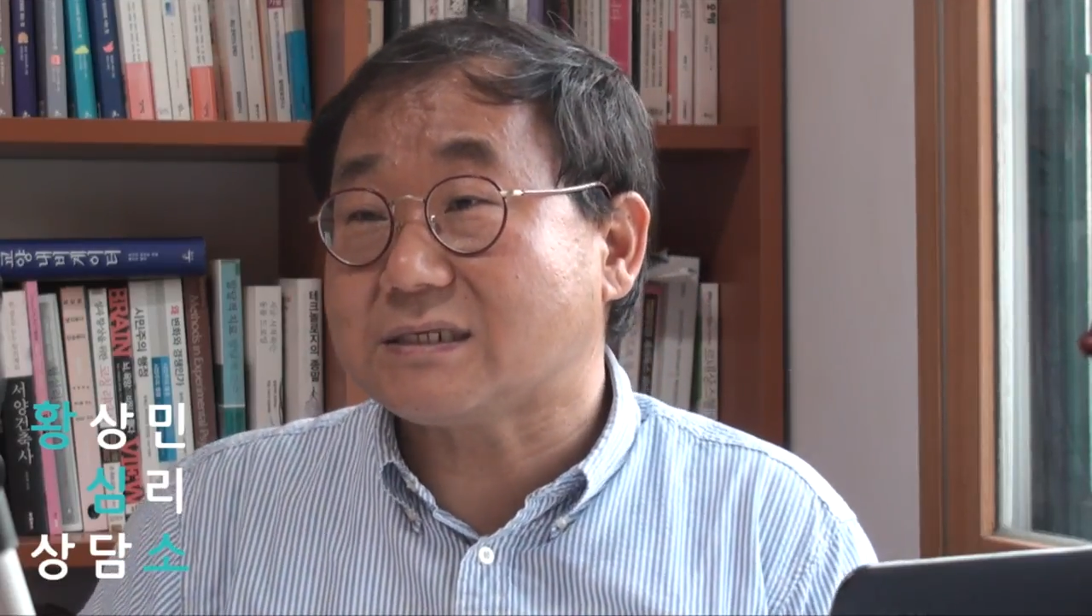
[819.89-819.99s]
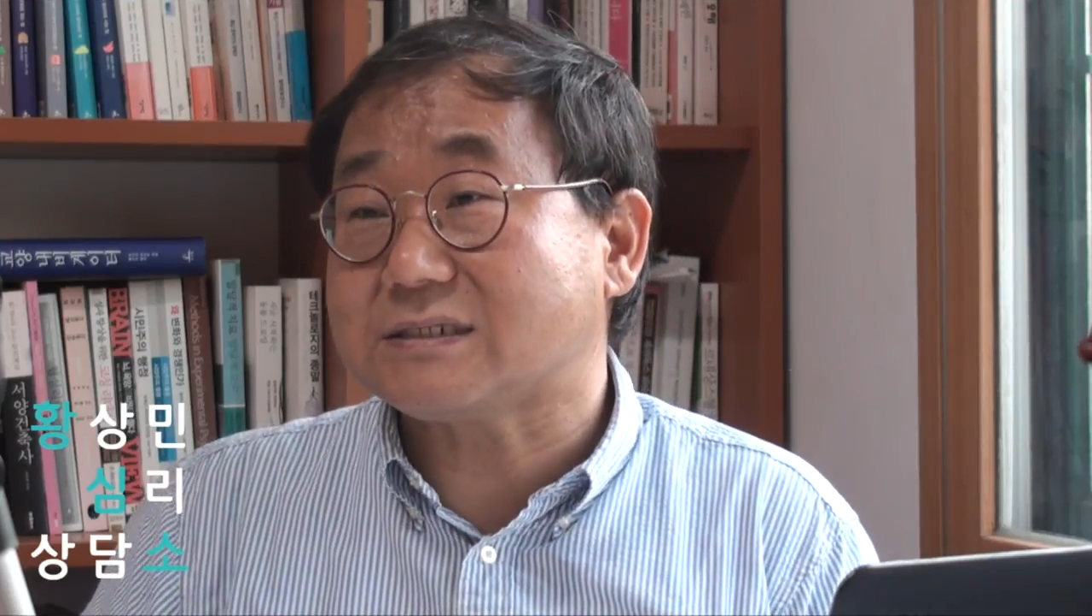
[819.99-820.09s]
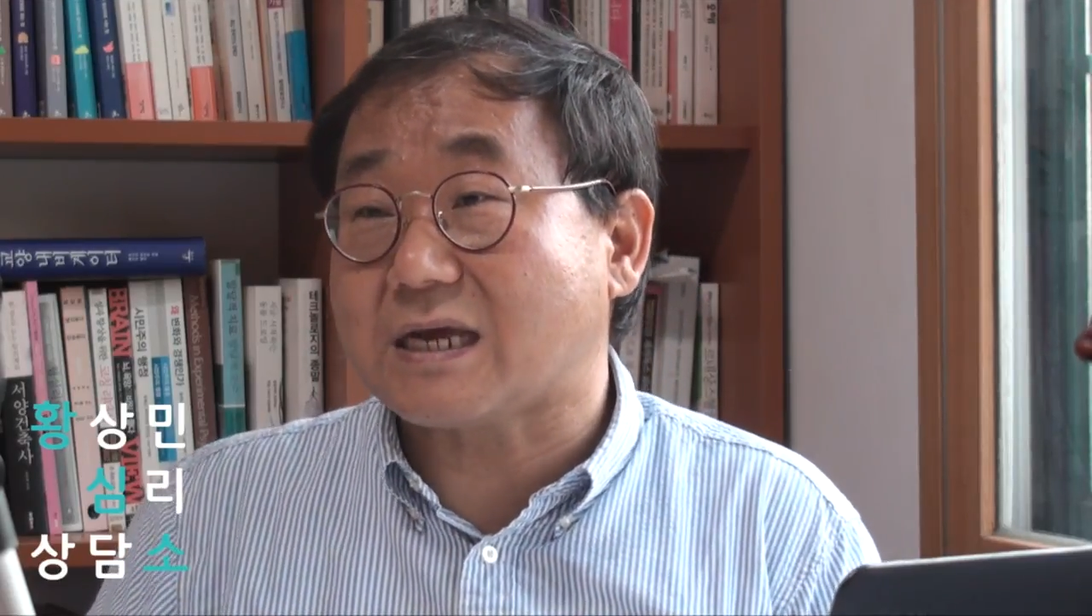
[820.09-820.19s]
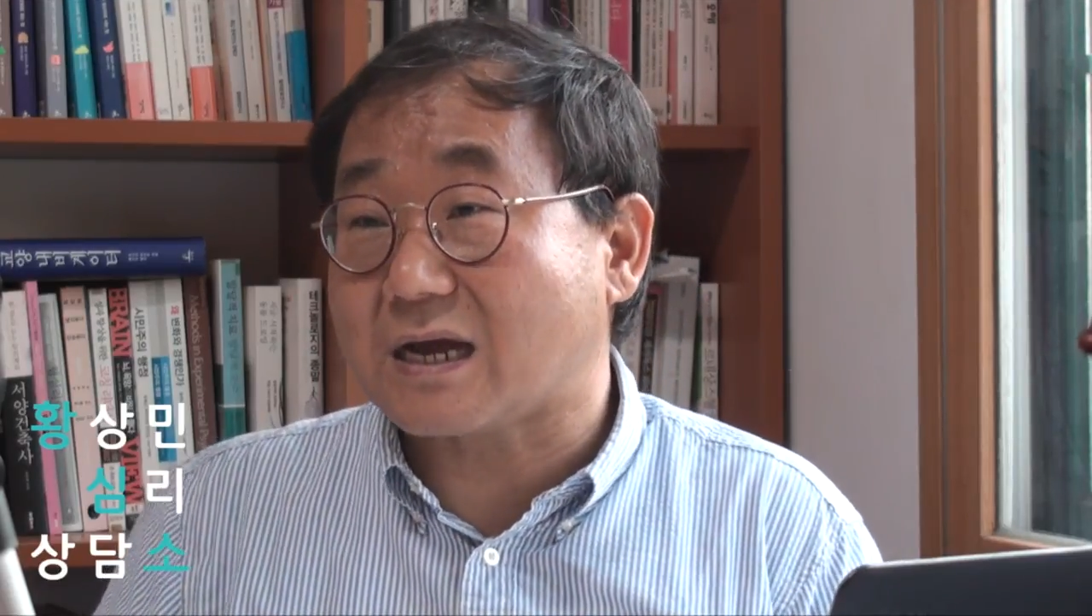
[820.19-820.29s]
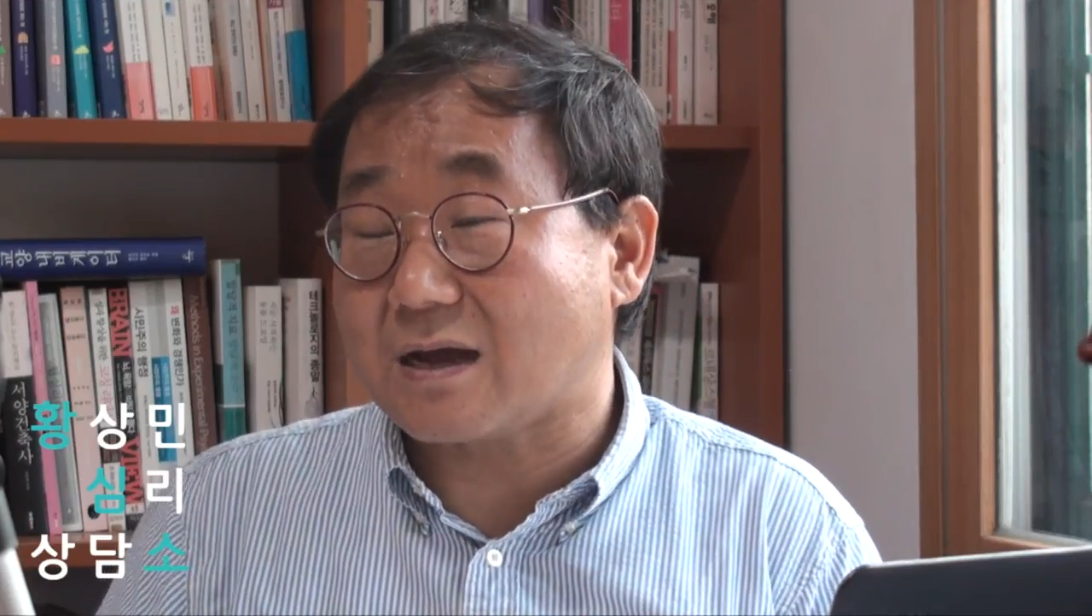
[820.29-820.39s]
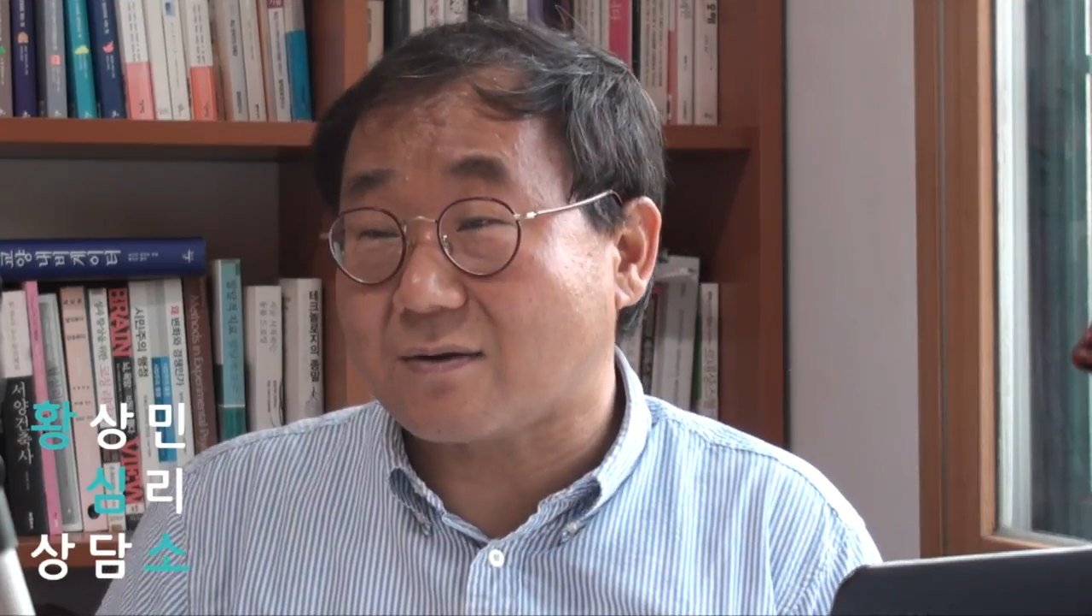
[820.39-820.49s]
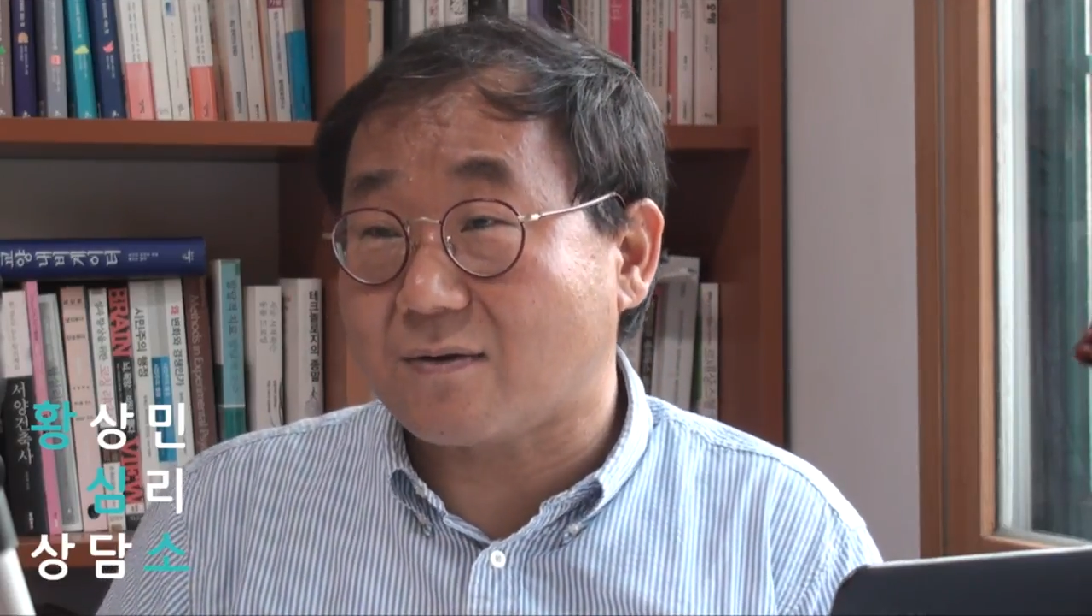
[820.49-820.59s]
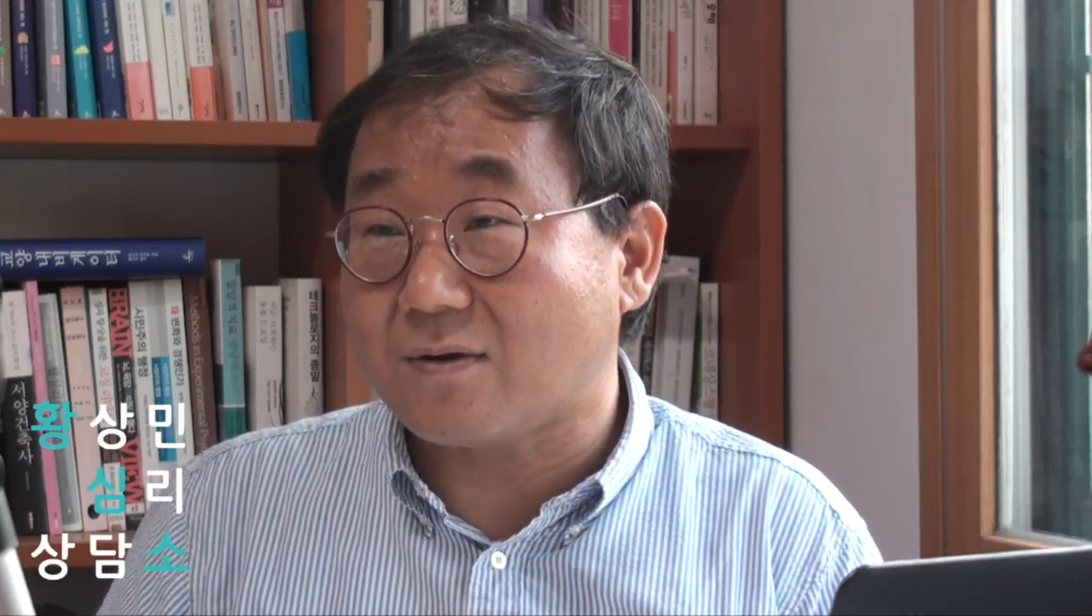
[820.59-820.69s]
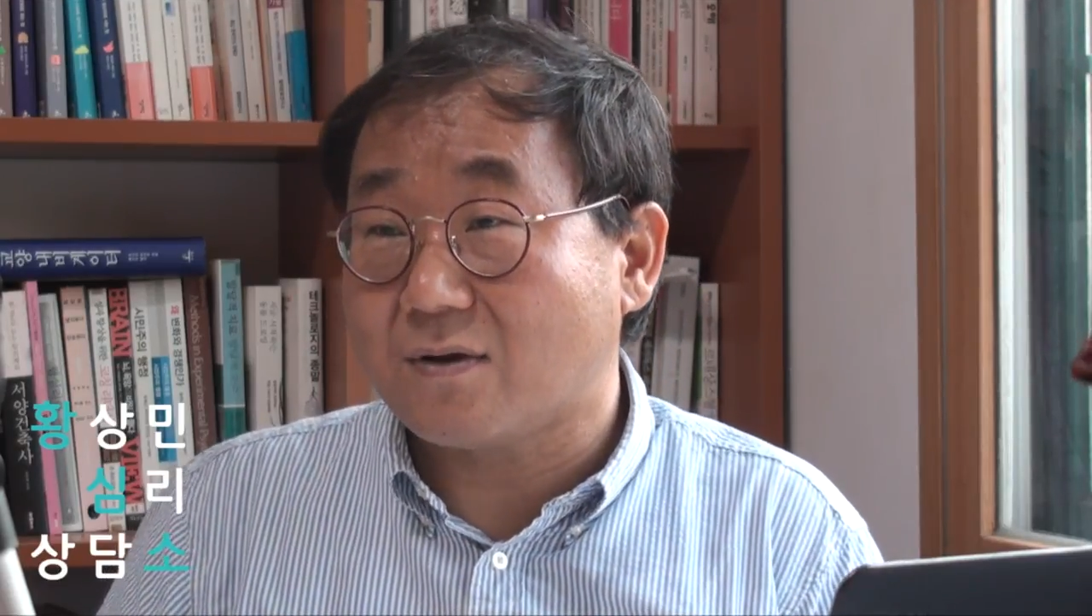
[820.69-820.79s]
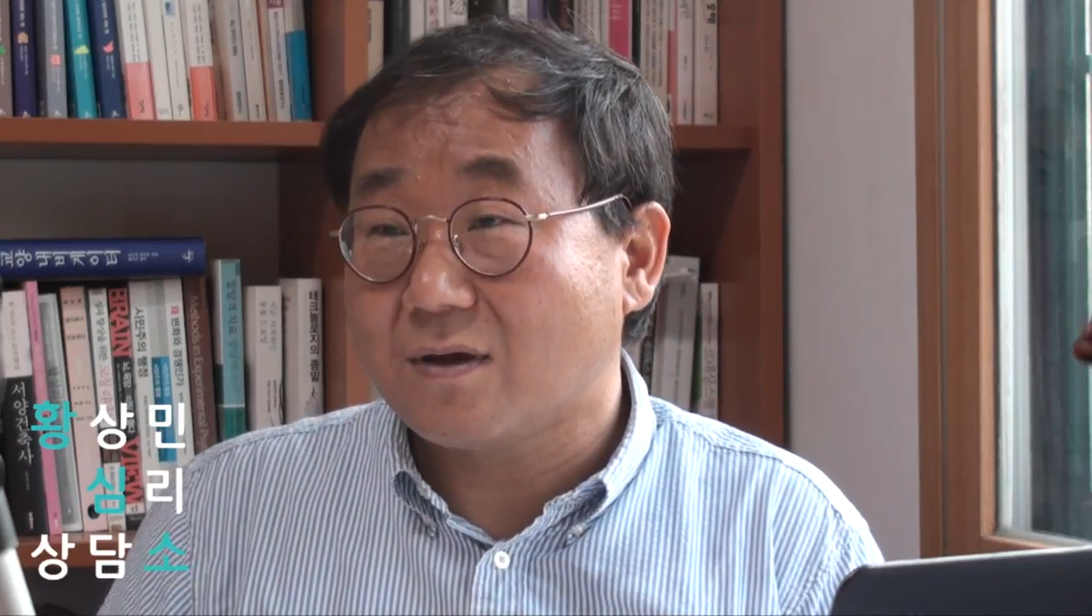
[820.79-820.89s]

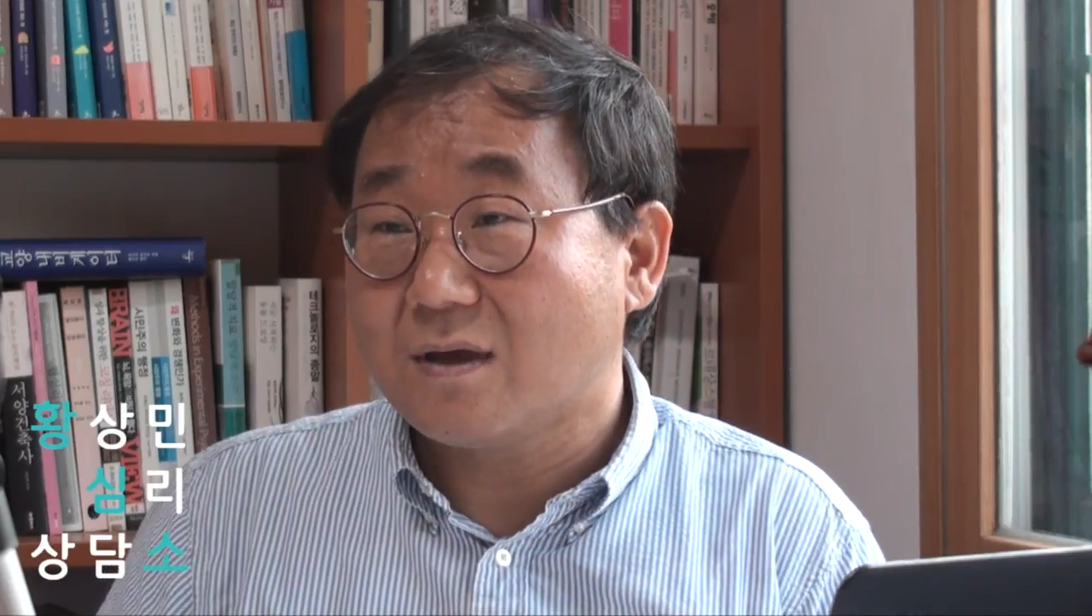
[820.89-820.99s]
시작하고